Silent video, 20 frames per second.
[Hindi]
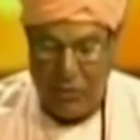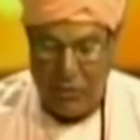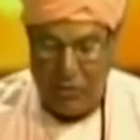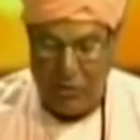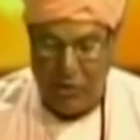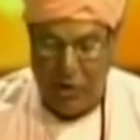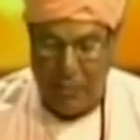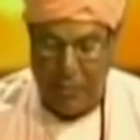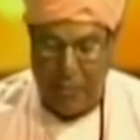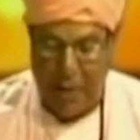
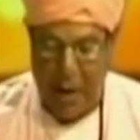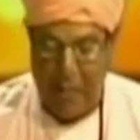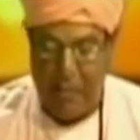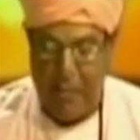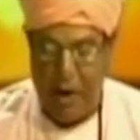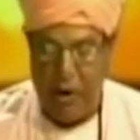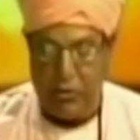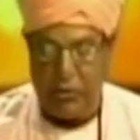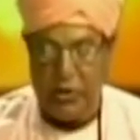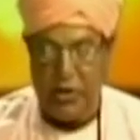क्षिप्रम
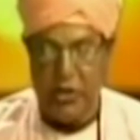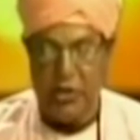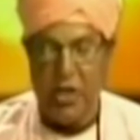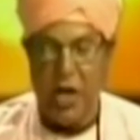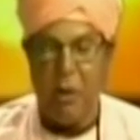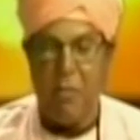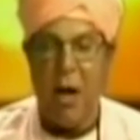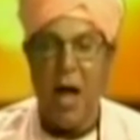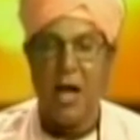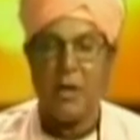भवती
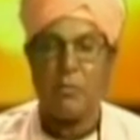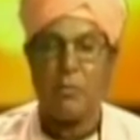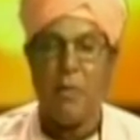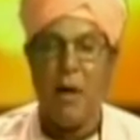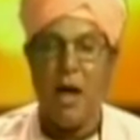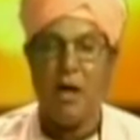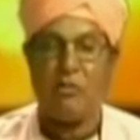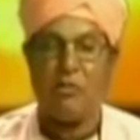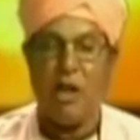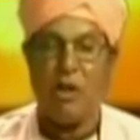
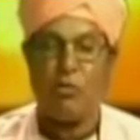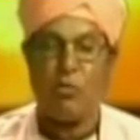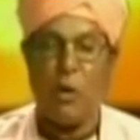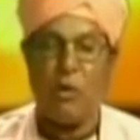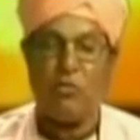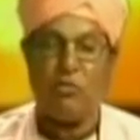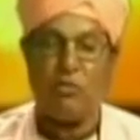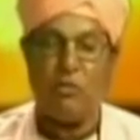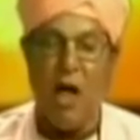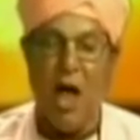धर्मात्मा
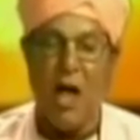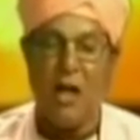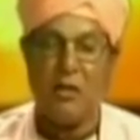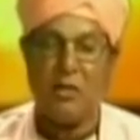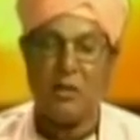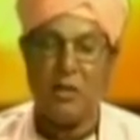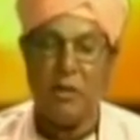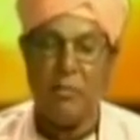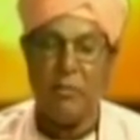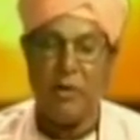शश्वत
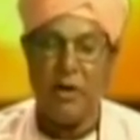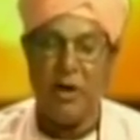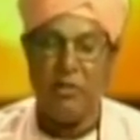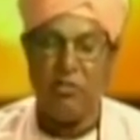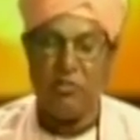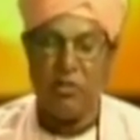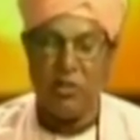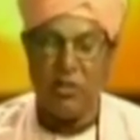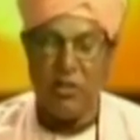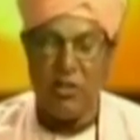शांति
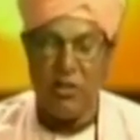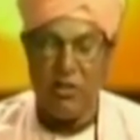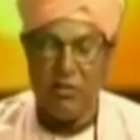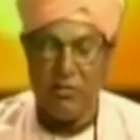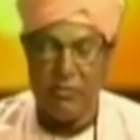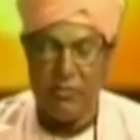निगछति